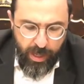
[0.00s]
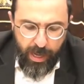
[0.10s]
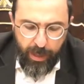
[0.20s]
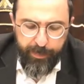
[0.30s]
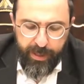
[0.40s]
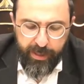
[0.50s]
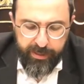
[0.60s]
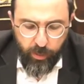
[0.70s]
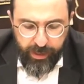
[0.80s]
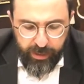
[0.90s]
Abba la
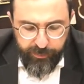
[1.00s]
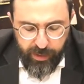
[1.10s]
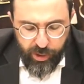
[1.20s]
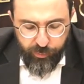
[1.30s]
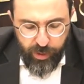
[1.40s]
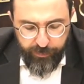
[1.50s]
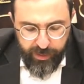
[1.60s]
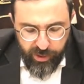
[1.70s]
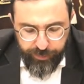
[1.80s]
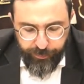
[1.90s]
Gioret, Vala Shouya, Vala
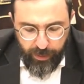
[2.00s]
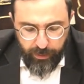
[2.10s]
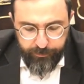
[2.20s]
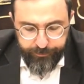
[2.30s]
Shifra.